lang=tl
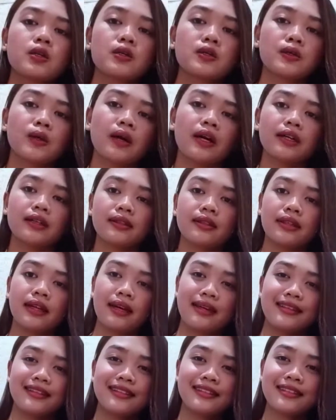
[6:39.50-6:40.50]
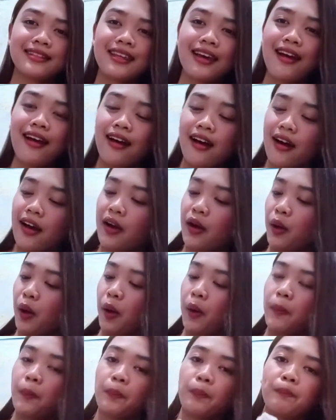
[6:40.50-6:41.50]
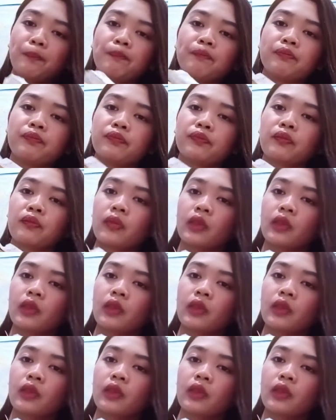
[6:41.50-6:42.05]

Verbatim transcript: So, ayun, guys. Um,